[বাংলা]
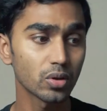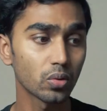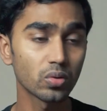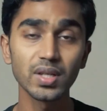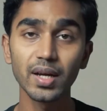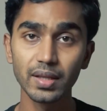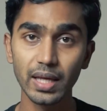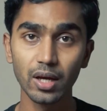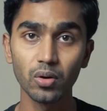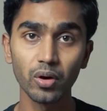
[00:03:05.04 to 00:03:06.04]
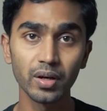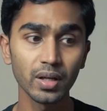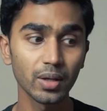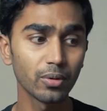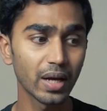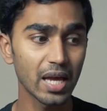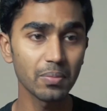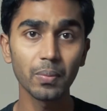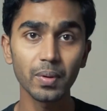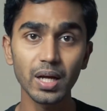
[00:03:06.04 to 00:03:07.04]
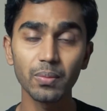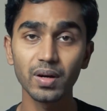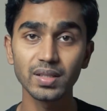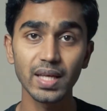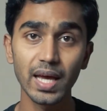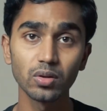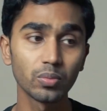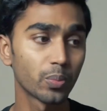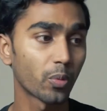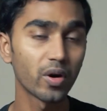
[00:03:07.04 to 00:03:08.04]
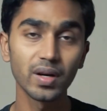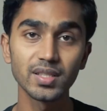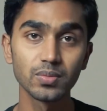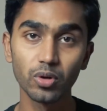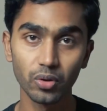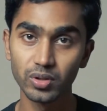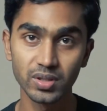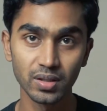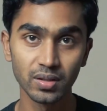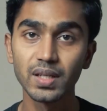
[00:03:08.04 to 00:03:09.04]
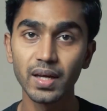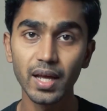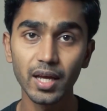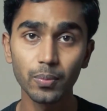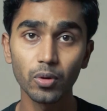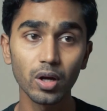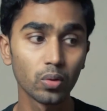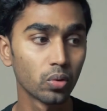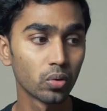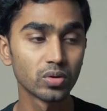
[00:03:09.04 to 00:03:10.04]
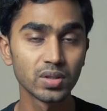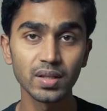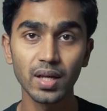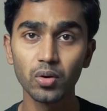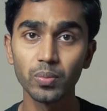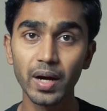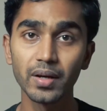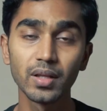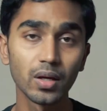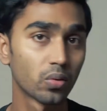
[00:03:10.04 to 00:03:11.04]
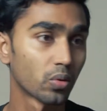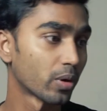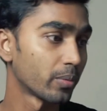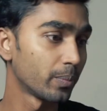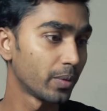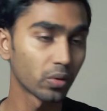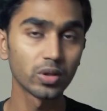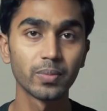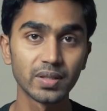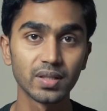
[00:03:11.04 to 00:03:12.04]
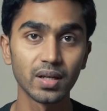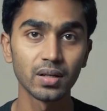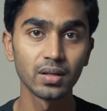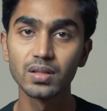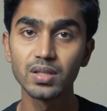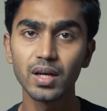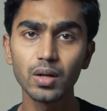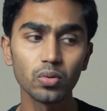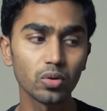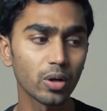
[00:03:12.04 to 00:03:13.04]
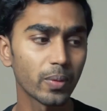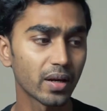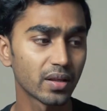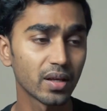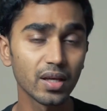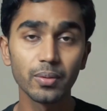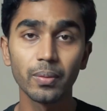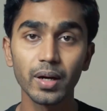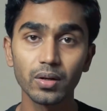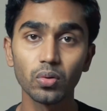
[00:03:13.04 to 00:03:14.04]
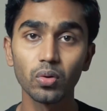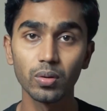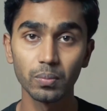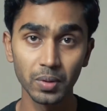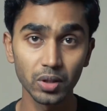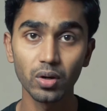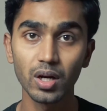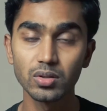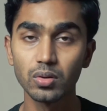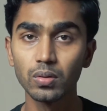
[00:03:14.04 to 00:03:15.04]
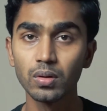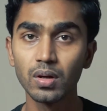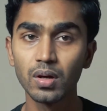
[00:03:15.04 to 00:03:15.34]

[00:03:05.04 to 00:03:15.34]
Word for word: আসলে কোনো জায়গায় দেখানো হয়নি এবং এই ব্যাপারটা আমার কাছে একদমই পয়েন্টলেস মনে হয়েছে যেখানে একের পর এক খুন হচ্ছে তারা ওই বাড়িটা থেকে কোনোভাবেই বেরোতে পারছে না সেখানে হুট করে বাইরে থেকে কীভাবে একটা লোক ভিতরে আসলো